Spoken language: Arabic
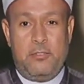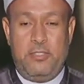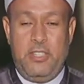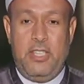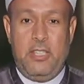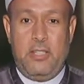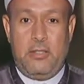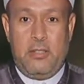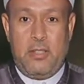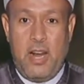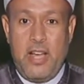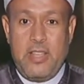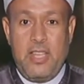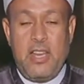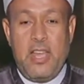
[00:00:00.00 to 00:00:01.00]
في
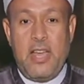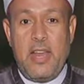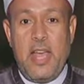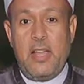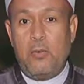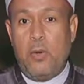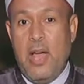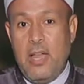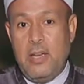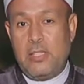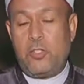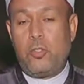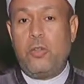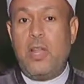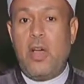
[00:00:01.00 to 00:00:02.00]
رأينا نحن أهل
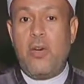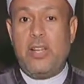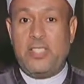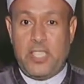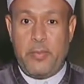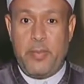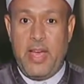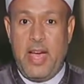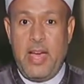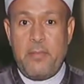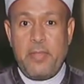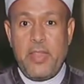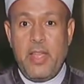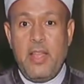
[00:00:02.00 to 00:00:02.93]
السنة والجماعة